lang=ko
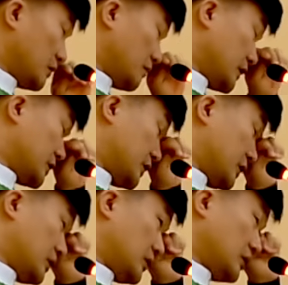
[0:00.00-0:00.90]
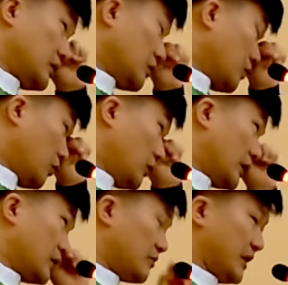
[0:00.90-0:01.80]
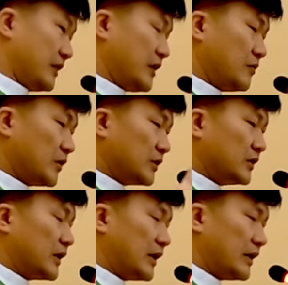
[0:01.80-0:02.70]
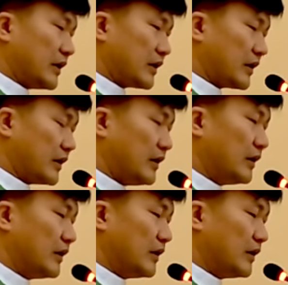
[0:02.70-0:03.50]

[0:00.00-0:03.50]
마치 콜라를 맨날 먹는 아이에게